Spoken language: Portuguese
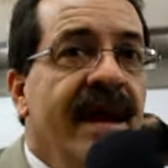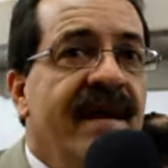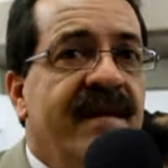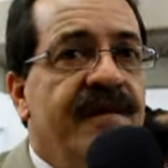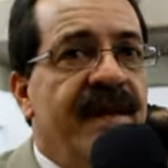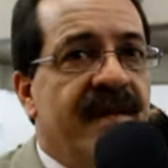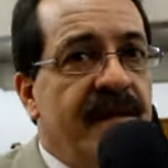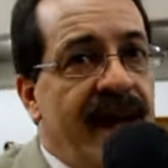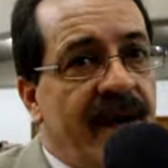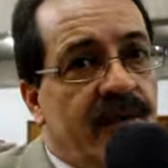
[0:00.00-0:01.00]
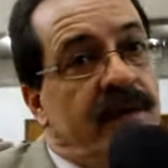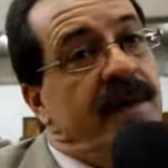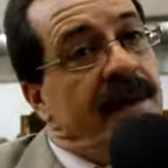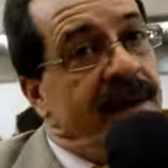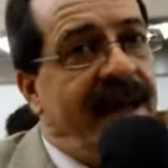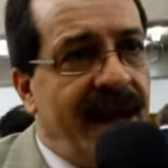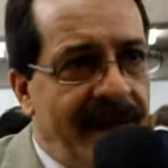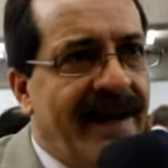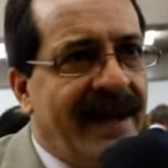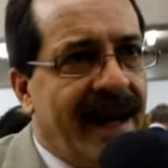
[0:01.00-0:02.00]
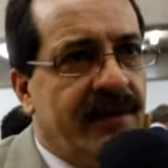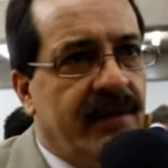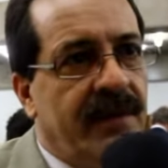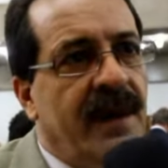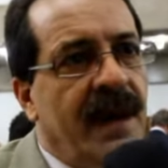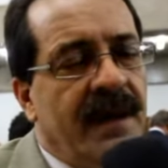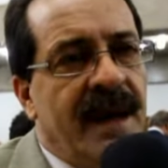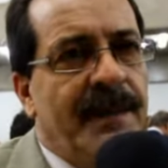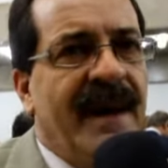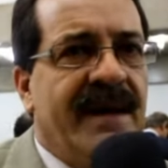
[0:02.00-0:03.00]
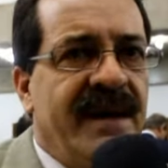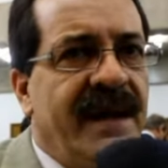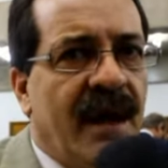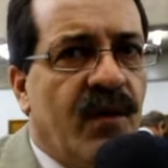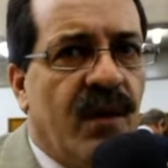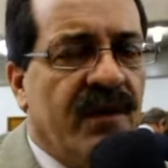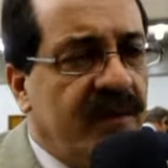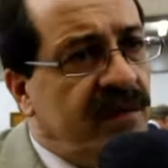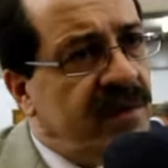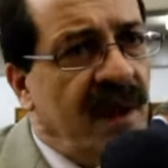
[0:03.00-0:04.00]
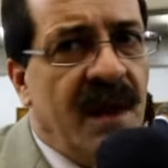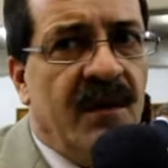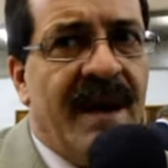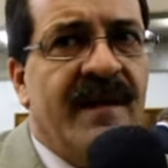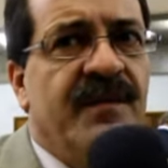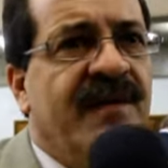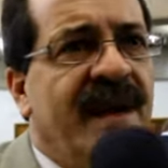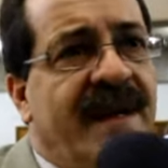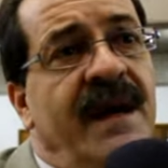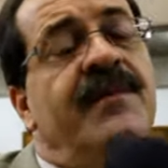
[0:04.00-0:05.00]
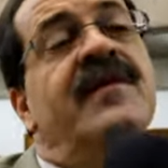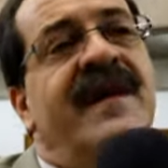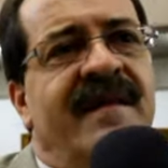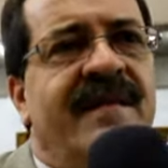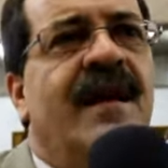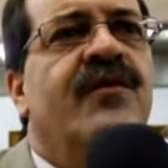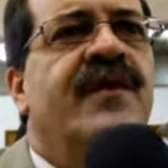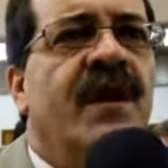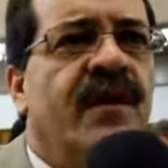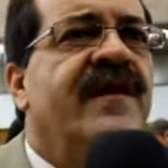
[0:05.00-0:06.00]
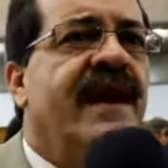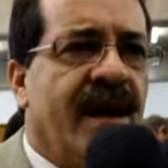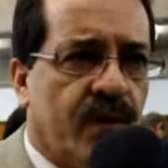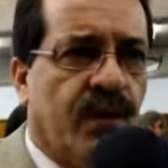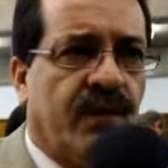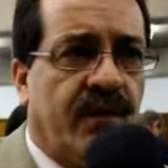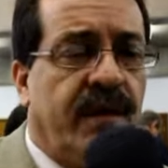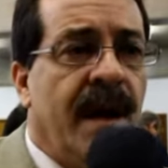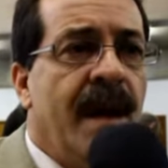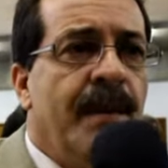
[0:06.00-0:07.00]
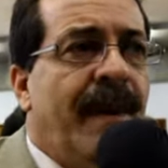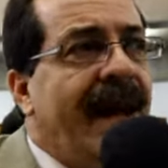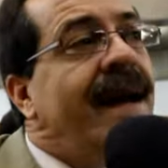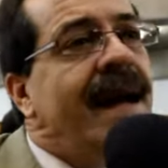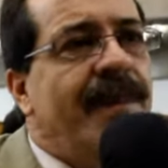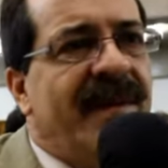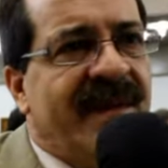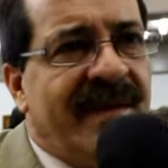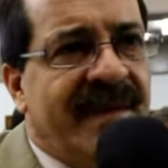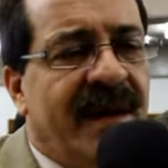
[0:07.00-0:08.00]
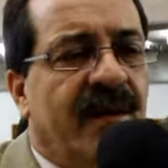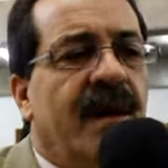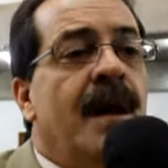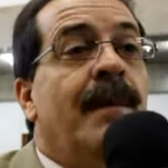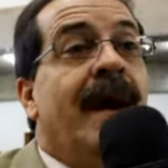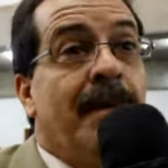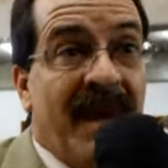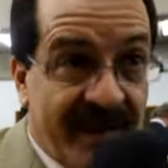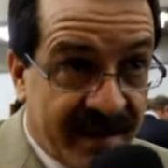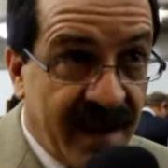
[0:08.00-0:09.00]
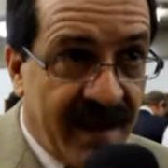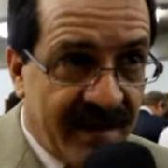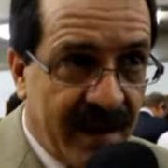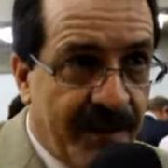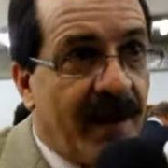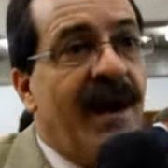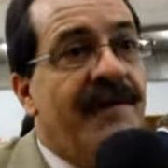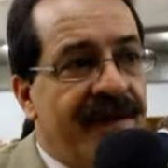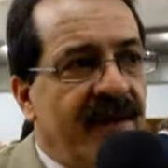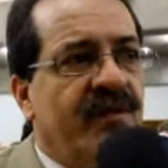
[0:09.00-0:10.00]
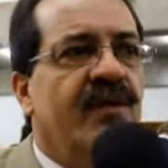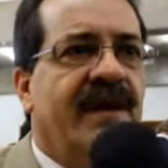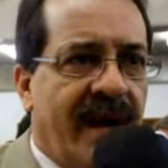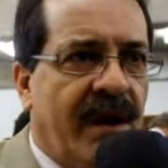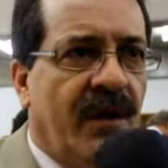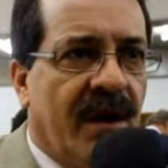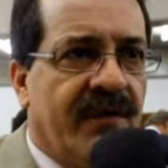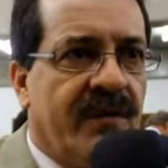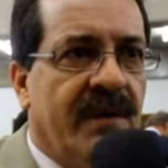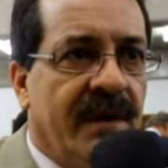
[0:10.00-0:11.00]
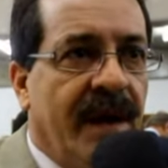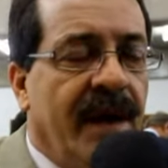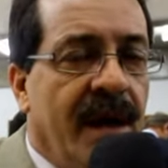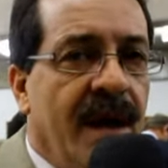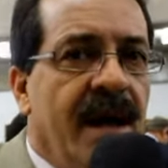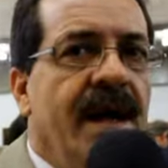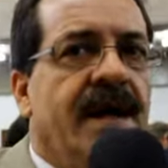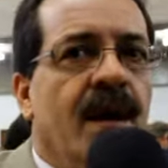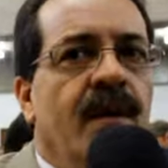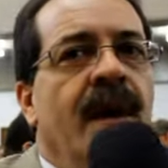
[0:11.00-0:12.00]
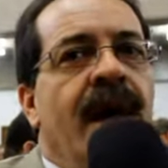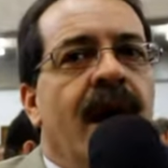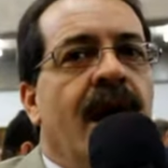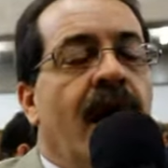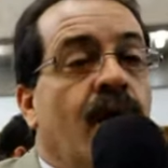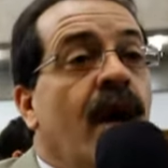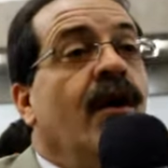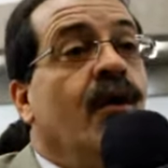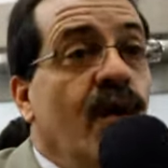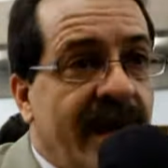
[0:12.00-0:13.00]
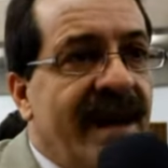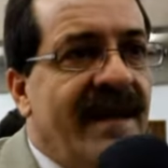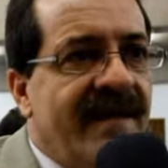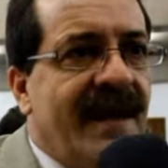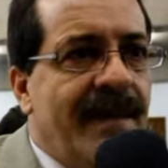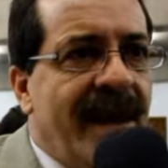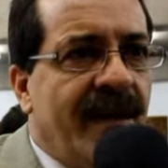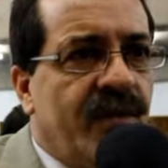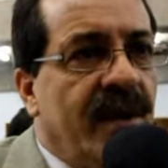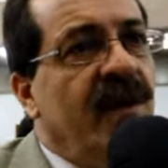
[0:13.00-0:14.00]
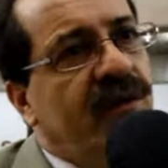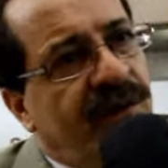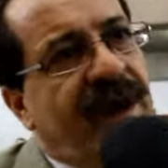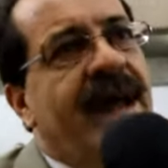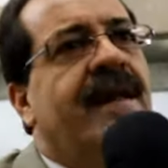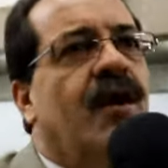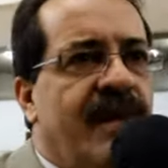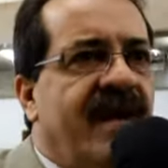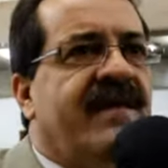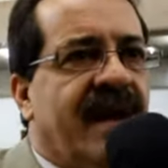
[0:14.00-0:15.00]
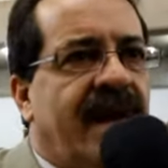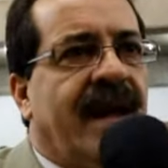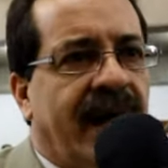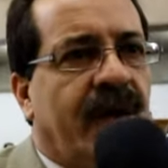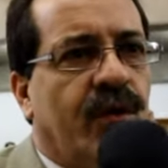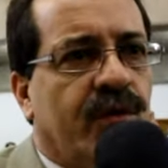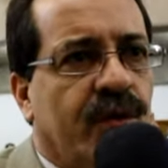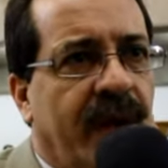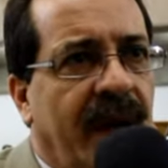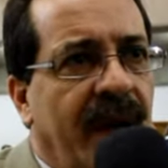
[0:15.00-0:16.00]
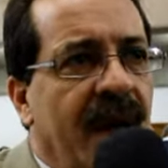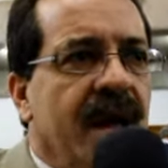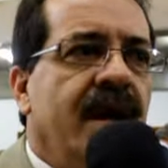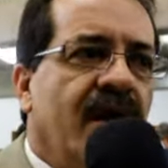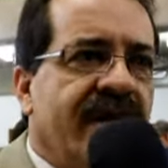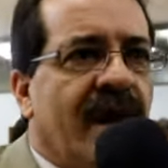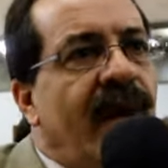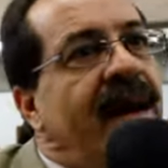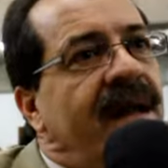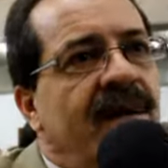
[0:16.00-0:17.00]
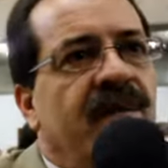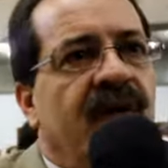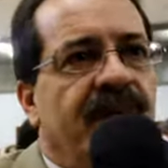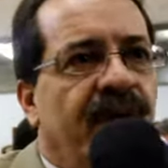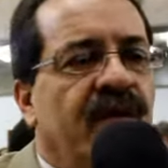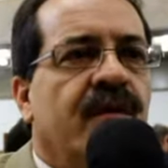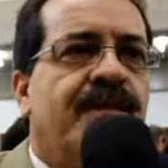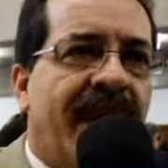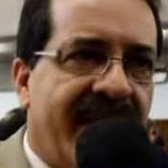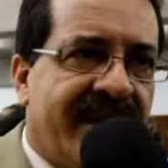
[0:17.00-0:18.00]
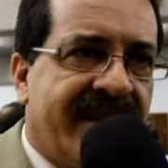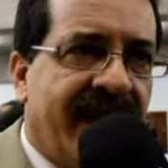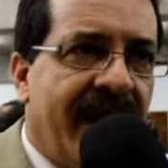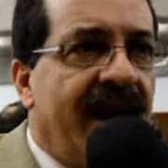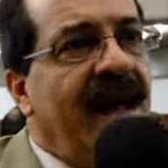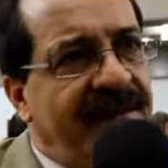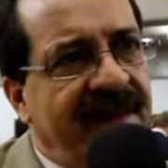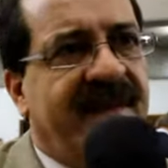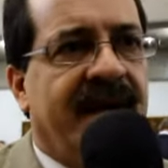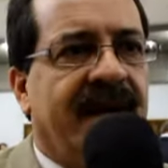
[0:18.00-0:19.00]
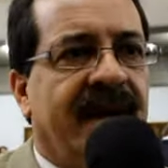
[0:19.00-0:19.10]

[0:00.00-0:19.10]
Esse investimento ele é imediato, a partir de agosto, máximo setembro, já se está usando esse recurso para capacitação, para pesquisa, para o avanço no diagnóstico. Né? Então, é, agora o credenciamento, isso vai até o Ministério da Agricultura e nós aguardamos depois um parecer e a visita.